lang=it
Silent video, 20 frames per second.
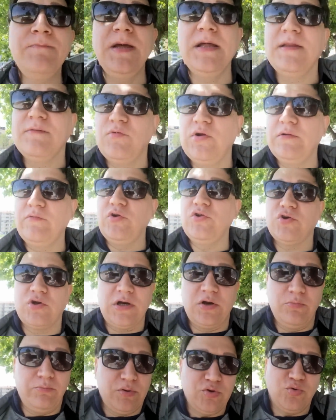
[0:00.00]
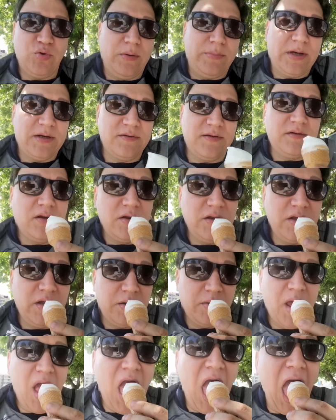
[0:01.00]
niente volevo ritornare un po' sulla partita di
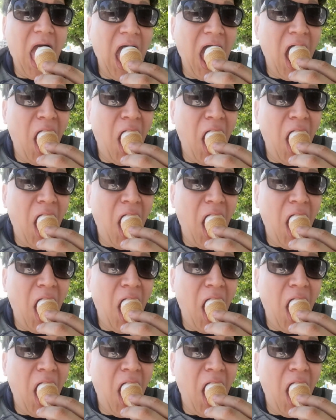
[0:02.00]
ieri eh.